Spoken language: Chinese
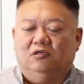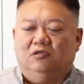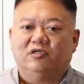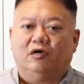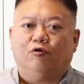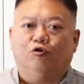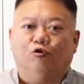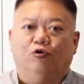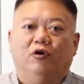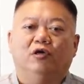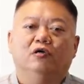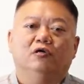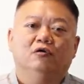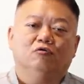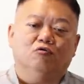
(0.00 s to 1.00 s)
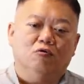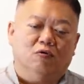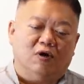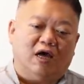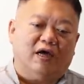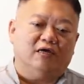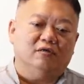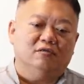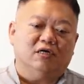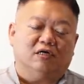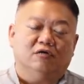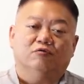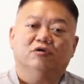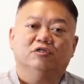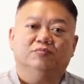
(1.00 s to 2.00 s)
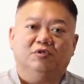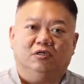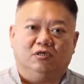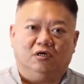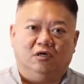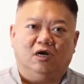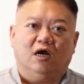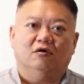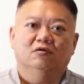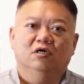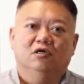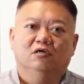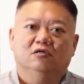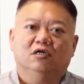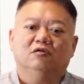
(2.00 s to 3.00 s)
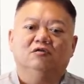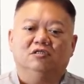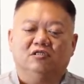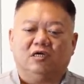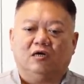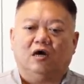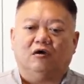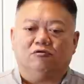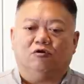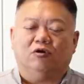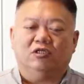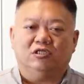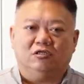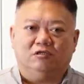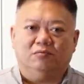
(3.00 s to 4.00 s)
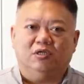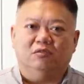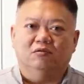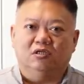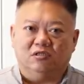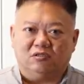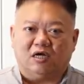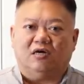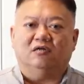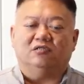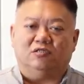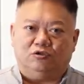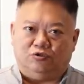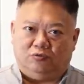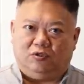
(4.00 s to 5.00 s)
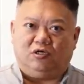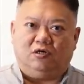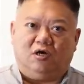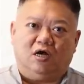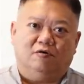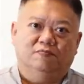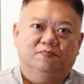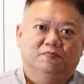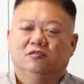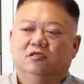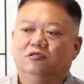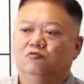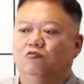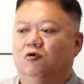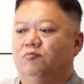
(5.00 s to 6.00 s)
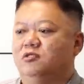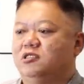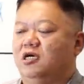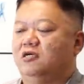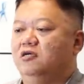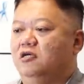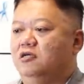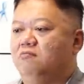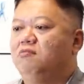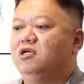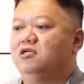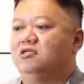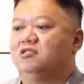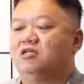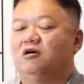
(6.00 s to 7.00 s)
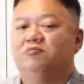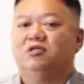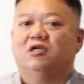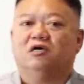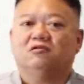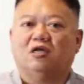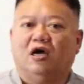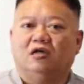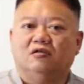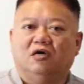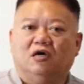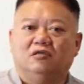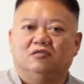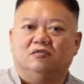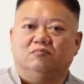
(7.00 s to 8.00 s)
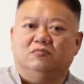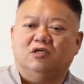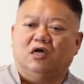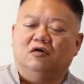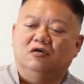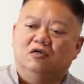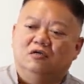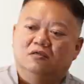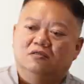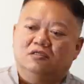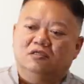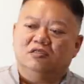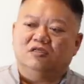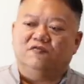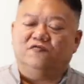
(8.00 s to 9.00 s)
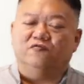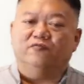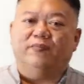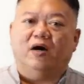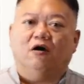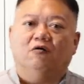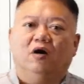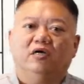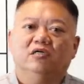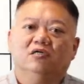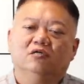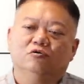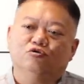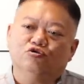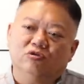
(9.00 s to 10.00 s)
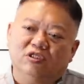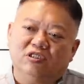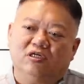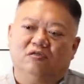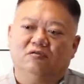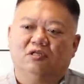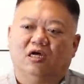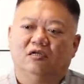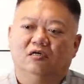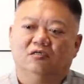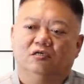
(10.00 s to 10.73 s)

再回过来，让你的环境变得更好。那你在好的环境里面，你当然自己就会更好。这是我们在命理上面啊谈啊，怎么样增进福报啊？一个最简单而